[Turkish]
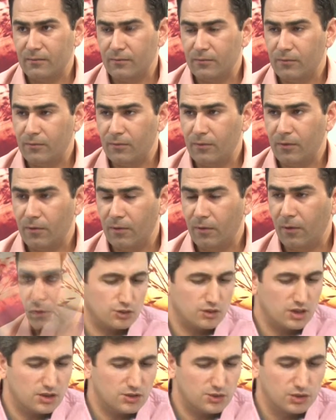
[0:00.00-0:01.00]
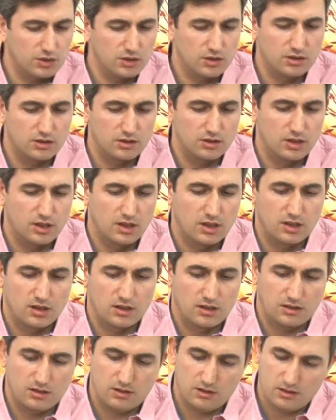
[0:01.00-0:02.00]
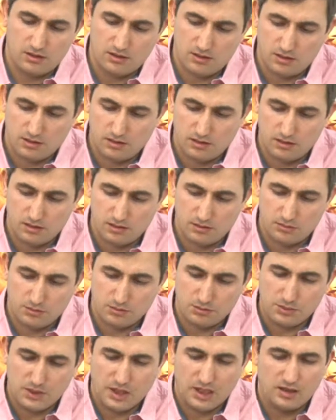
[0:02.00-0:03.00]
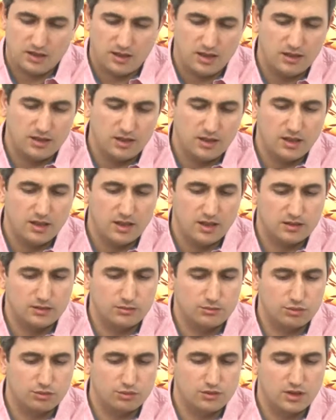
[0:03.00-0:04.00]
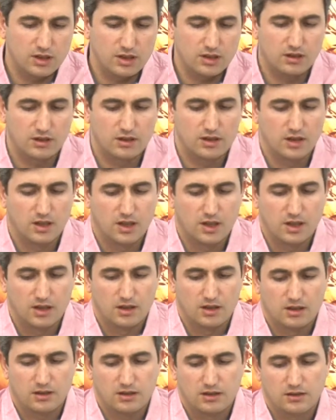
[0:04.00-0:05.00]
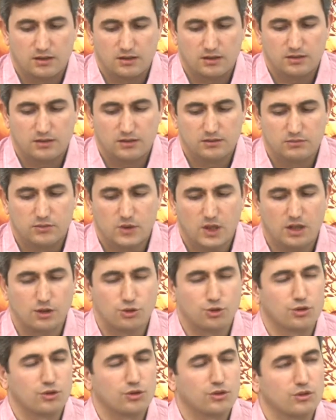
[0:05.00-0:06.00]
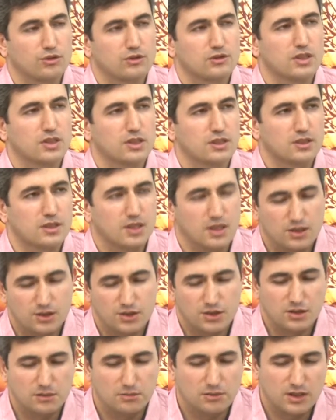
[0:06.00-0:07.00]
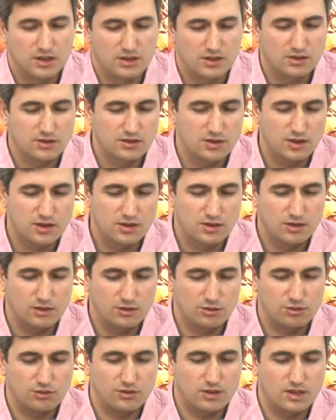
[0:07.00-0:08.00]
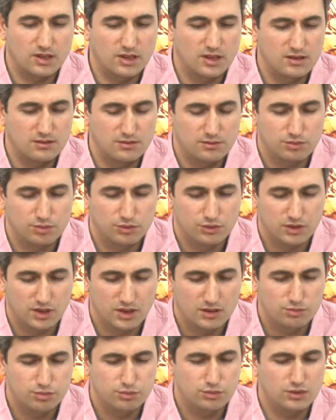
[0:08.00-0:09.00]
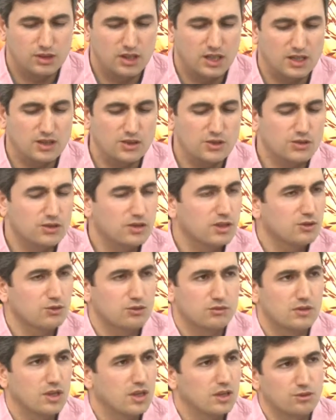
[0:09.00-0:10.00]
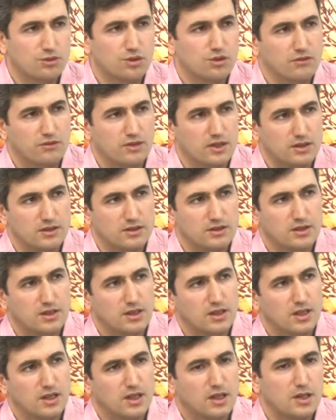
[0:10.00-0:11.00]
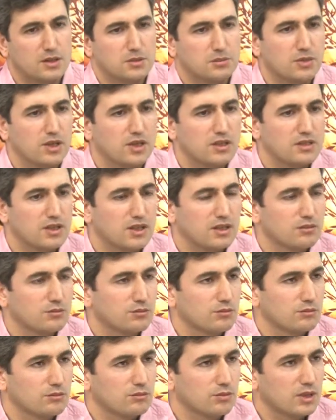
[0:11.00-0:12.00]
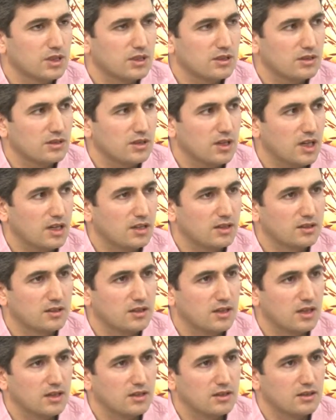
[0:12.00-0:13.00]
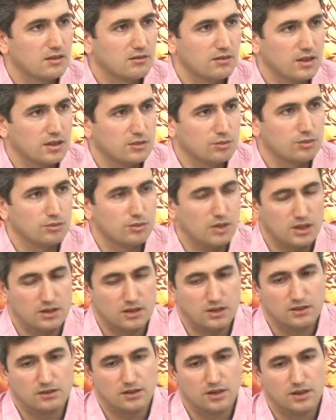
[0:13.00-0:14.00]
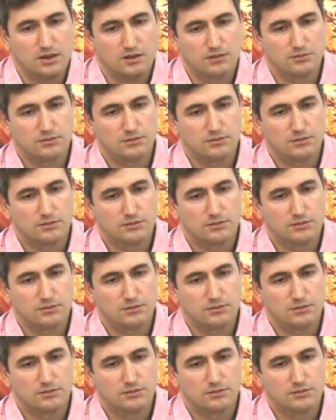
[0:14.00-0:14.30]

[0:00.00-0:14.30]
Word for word: Aslında soru açık. Ee, yani ehli ilhadın burada ee, daha çok ortalığı karıştırmak için seçtiği sureler bunlar. Bunun haricinde daha çok var. Bazen bazı ayetlerde var bu manada.